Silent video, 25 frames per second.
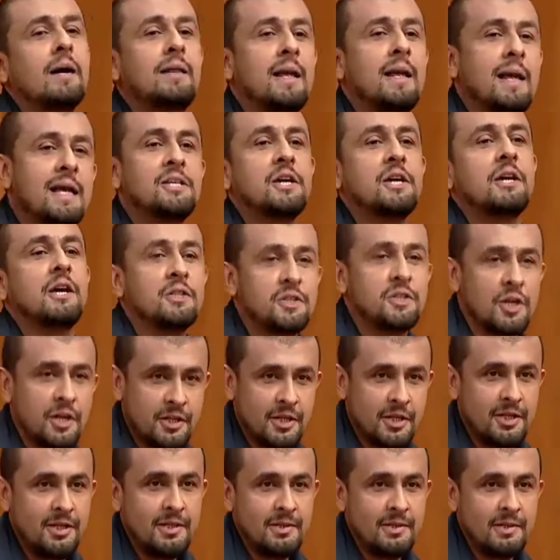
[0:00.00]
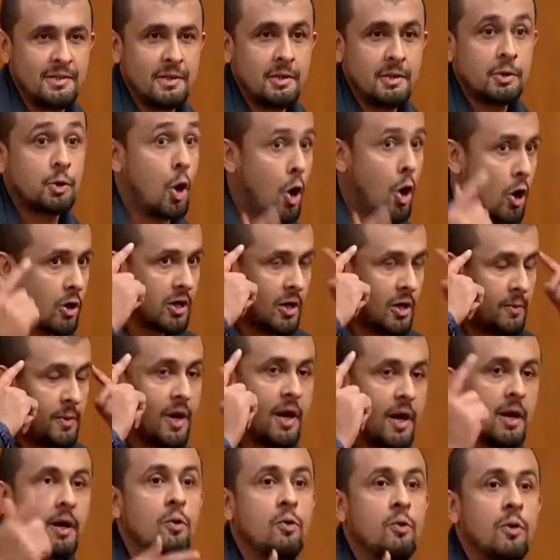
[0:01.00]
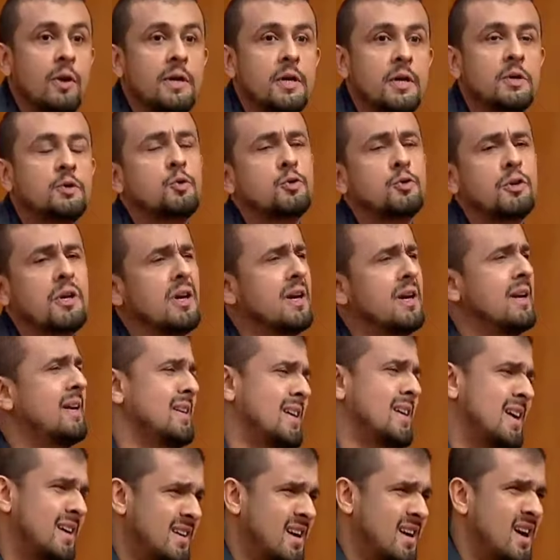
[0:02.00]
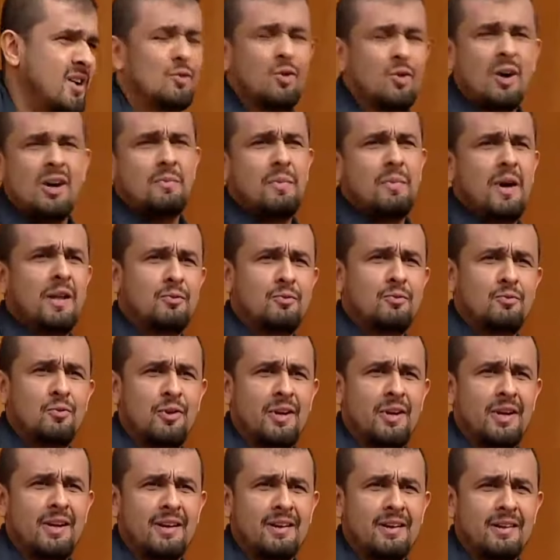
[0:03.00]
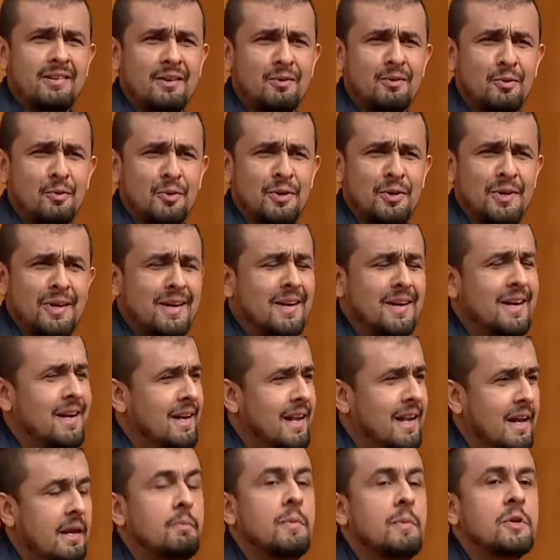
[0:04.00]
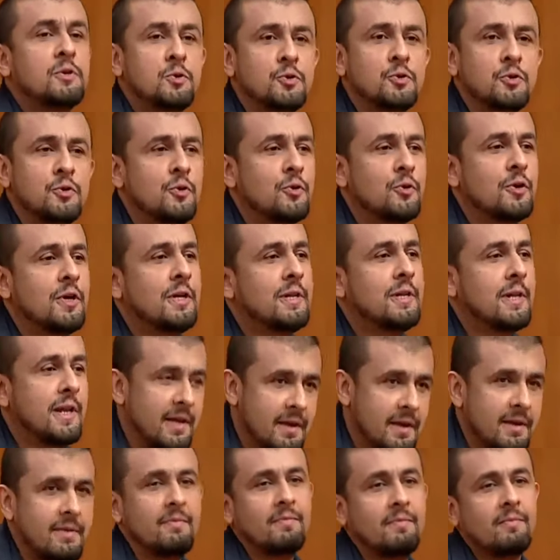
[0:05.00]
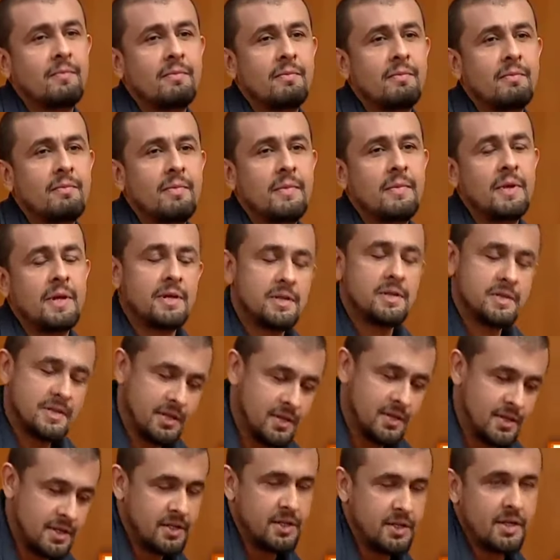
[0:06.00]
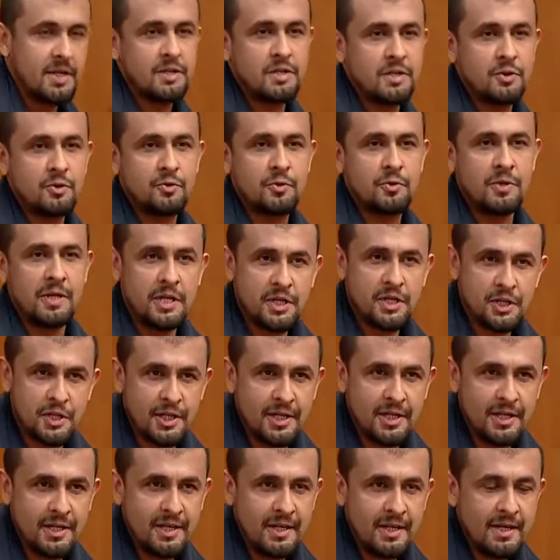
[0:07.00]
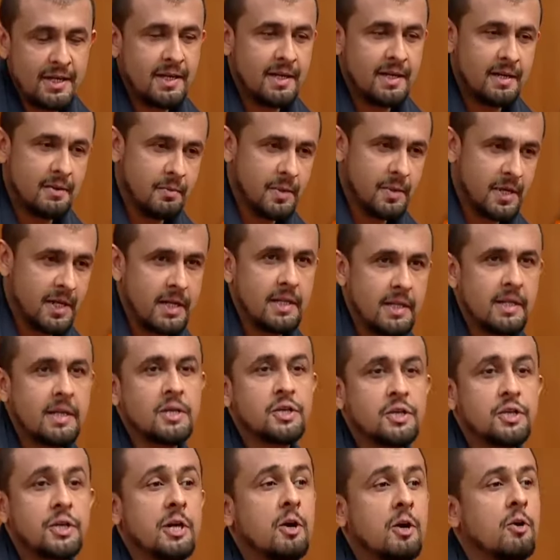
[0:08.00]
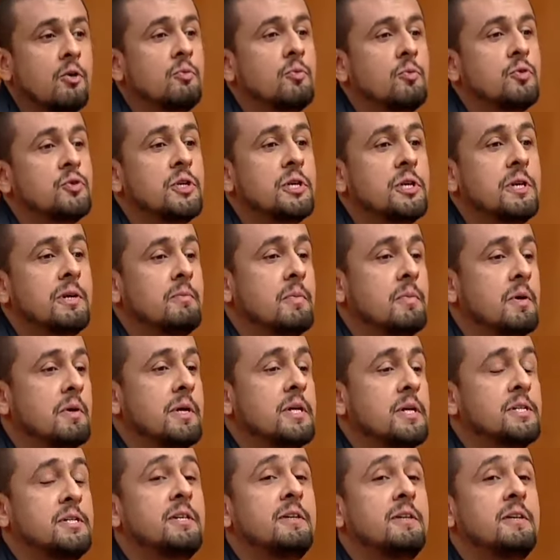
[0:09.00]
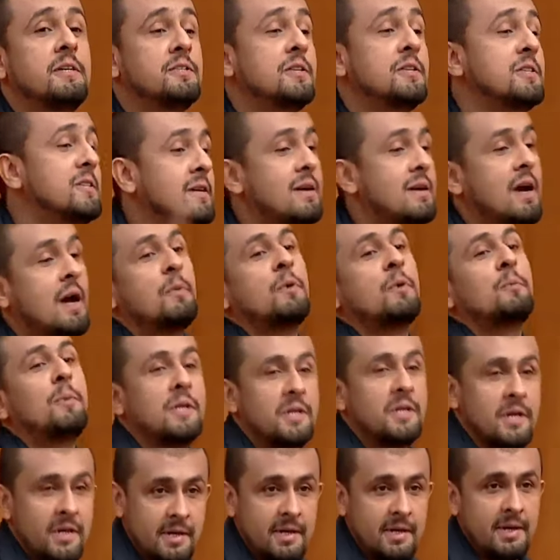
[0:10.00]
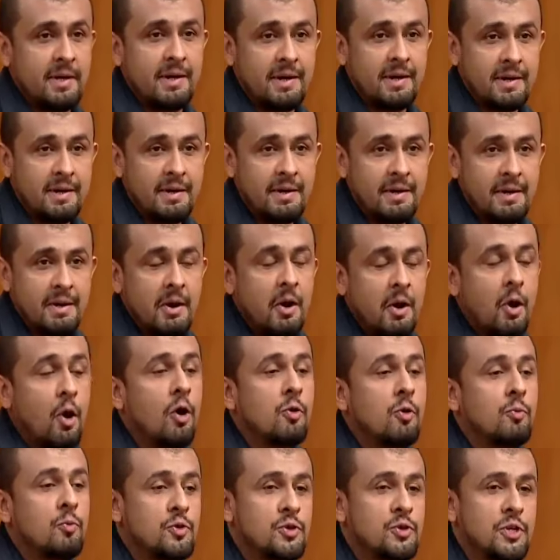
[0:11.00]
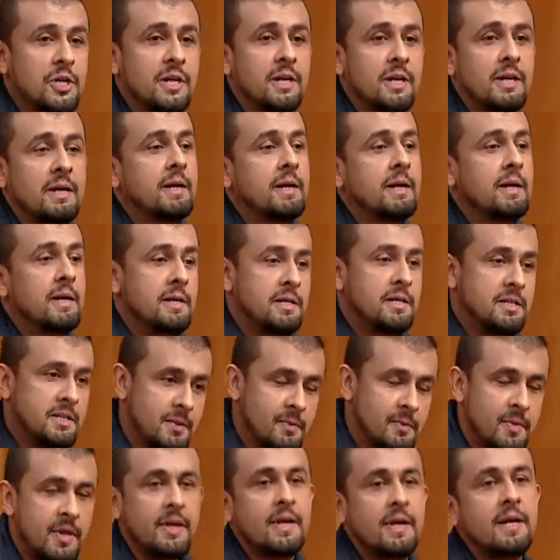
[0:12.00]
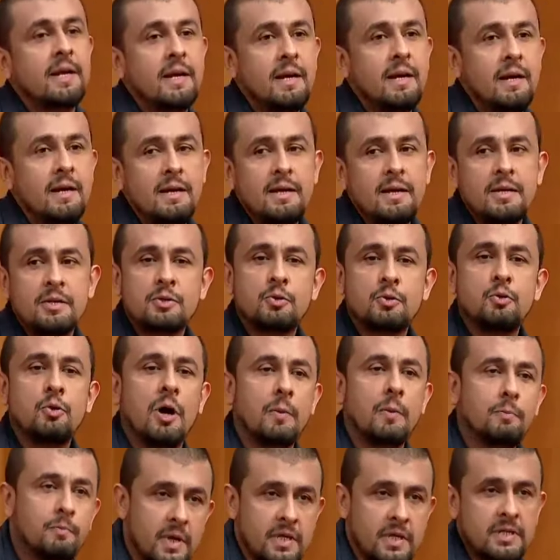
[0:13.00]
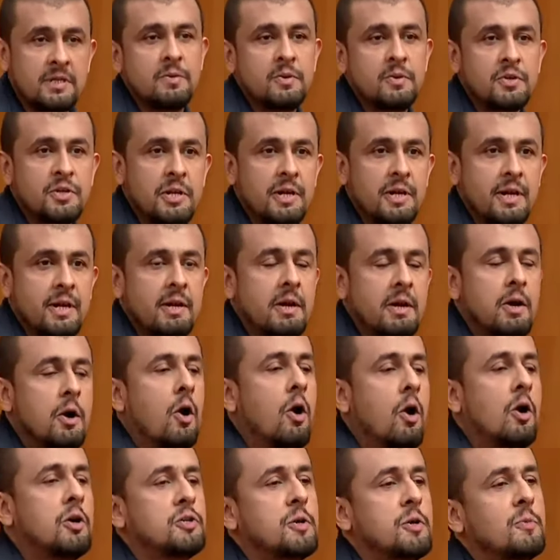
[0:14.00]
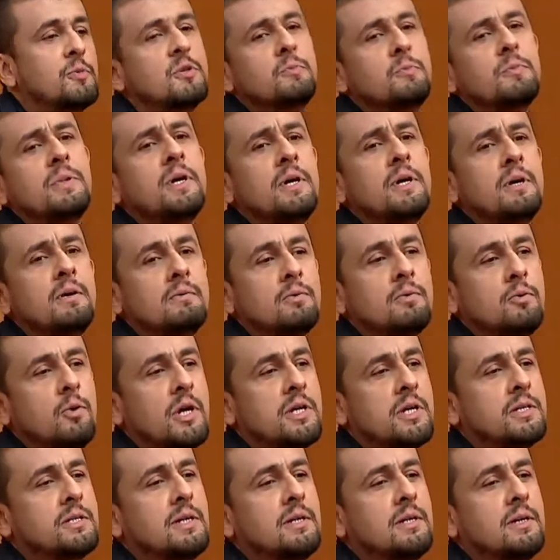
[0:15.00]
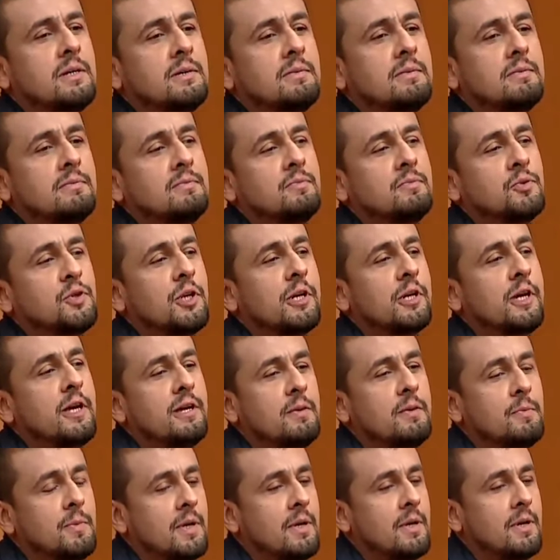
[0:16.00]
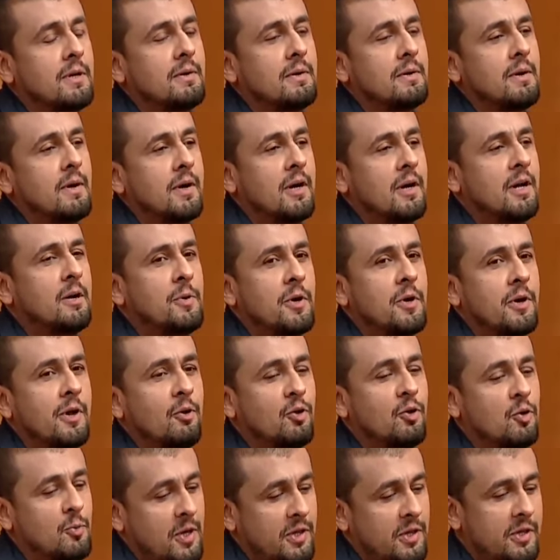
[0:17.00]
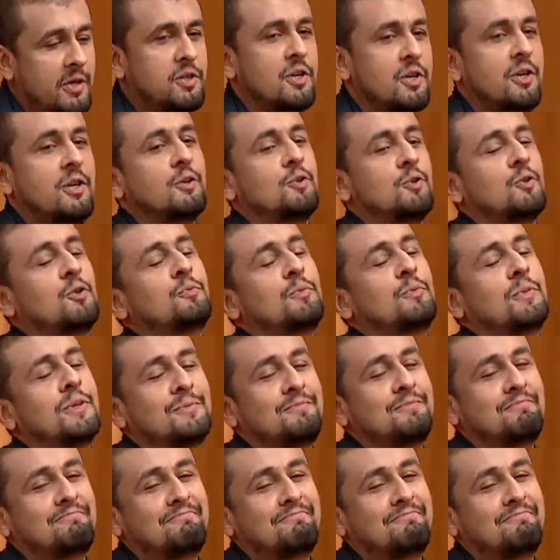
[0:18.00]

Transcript: नहीं जाना चाहता थॉट कभी आया होगा ये सोचने के अरे यार यहाँ तो हर बात उल्टी ले लेते लोग लेकिन मैं सोचता हूँ कि नहीं ये ये जो देश है ये मेरा देश है और मुझे किसी रीज़न से यहाँ पर पैदा किया है और मुझे इसी में रह के इसको अपना समझ के और जब जब मैं थोड़ा सा मुझे लगे कि मैं अकेला बढ़ गया हूँ तो मैं अंदर चला जाता हूँ